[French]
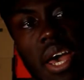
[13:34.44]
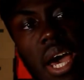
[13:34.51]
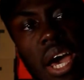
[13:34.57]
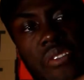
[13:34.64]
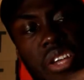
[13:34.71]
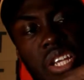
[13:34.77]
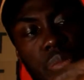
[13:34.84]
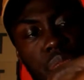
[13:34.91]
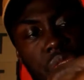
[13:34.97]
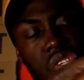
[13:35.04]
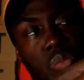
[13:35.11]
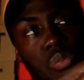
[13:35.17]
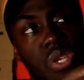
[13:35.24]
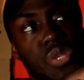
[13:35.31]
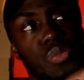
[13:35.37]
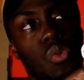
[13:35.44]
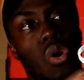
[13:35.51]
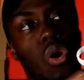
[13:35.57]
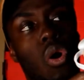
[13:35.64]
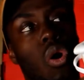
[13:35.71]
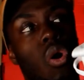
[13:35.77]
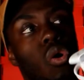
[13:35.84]
avec les petits empiècements
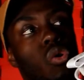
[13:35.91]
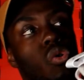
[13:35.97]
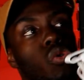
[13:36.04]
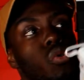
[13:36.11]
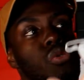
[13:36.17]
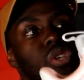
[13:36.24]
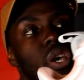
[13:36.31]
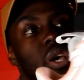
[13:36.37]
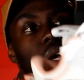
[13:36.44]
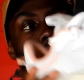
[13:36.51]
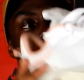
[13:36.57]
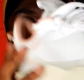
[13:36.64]
en rose, les